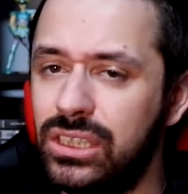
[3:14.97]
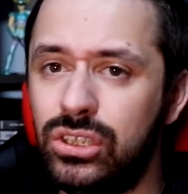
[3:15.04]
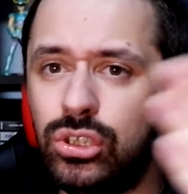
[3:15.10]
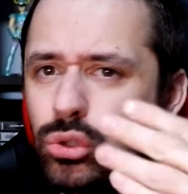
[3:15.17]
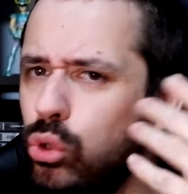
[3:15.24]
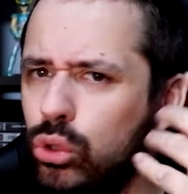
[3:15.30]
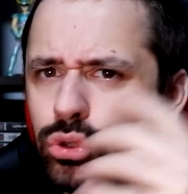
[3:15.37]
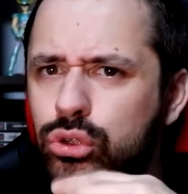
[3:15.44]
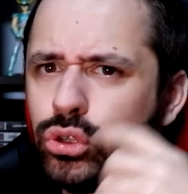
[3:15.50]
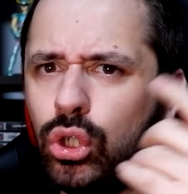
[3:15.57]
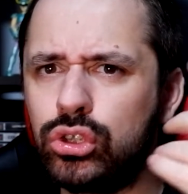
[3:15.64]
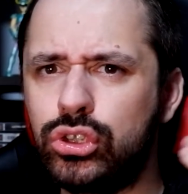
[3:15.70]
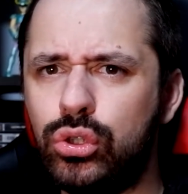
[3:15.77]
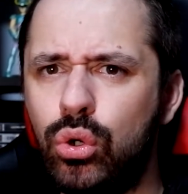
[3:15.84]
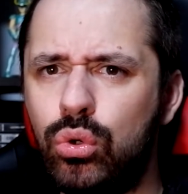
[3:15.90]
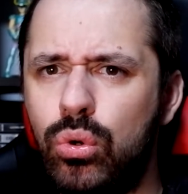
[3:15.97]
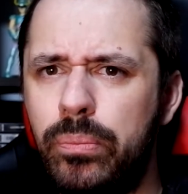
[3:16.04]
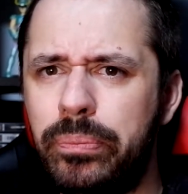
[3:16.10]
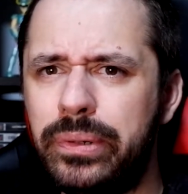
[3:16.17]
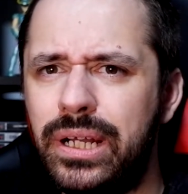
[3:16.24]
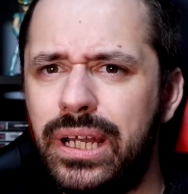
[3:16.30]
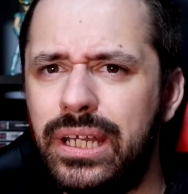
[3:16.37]
de todos os jogos que eu
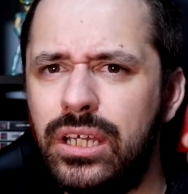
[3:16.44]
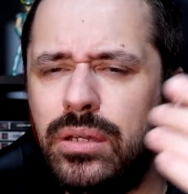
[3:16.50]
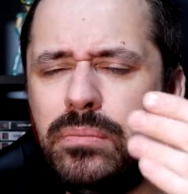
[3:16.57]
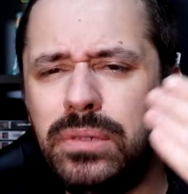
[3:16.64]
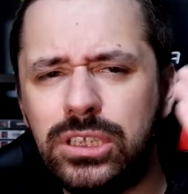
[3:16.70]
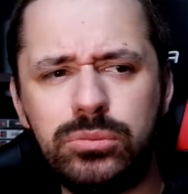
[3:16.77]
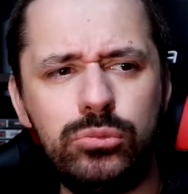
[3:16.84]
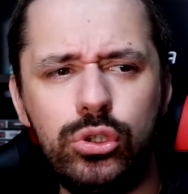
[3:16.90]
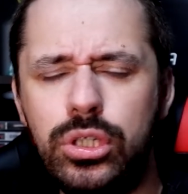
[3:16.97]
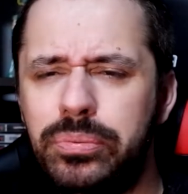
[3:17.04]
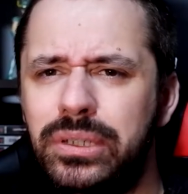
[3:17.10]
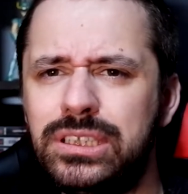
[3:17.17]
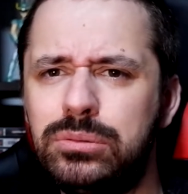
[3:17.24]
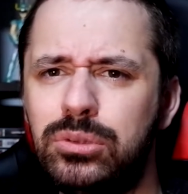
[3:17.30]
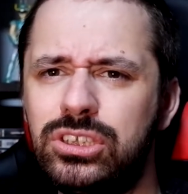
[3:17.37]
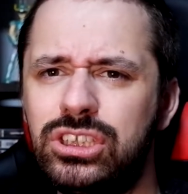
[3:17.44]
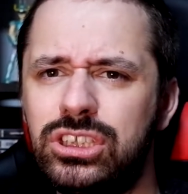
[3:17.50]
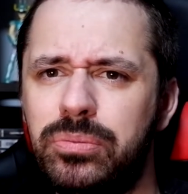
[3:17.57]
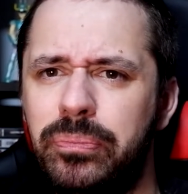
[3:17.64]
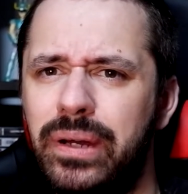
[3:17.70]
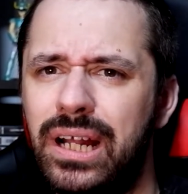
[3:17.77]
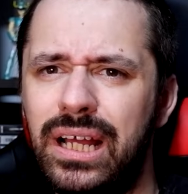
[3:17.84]
comprei, e mesmo no eBay, se
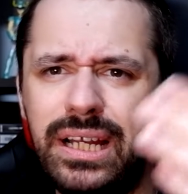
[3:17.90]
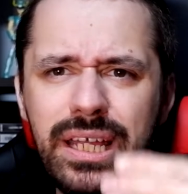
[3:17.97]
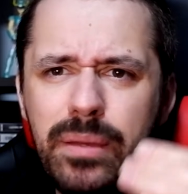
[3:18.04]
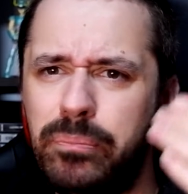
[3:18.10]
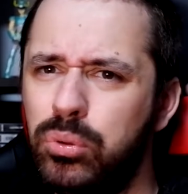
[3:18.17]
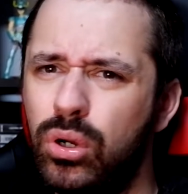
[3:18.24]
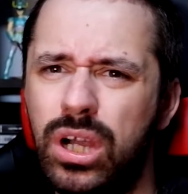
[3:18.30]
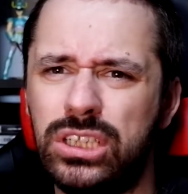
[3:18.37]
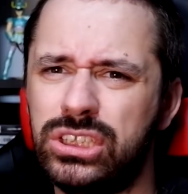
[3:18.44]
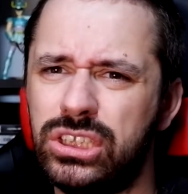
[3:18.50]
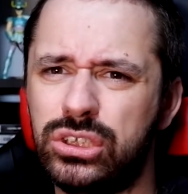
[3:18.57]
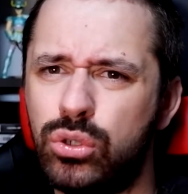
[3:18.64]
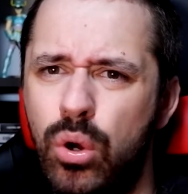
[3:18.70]
vocês repararem, é poucas as